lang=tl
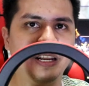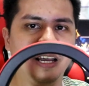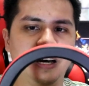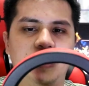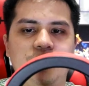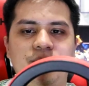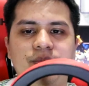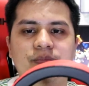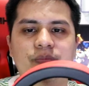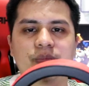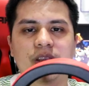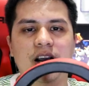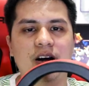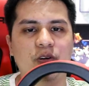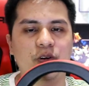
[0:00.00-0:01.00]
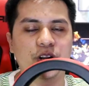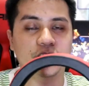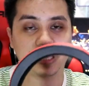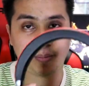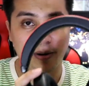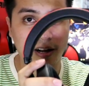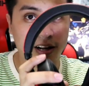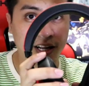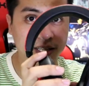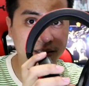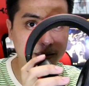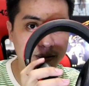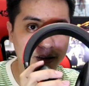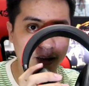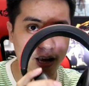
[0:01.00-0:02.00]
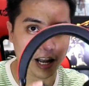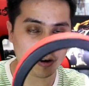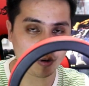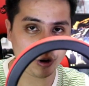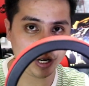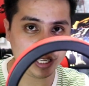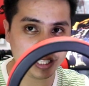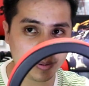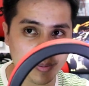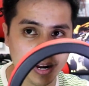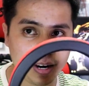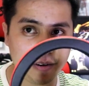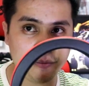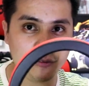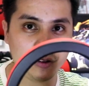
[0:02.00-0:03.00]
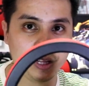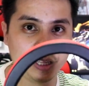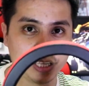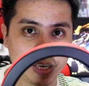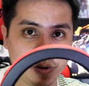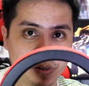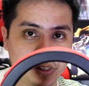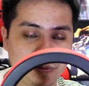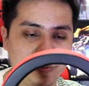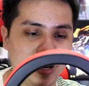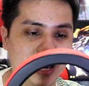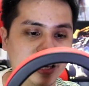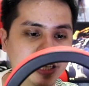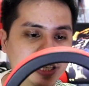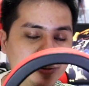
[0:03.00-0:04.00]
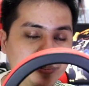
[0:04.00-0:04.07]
nila, according sa mga according sa mga review din sa YouTube guys,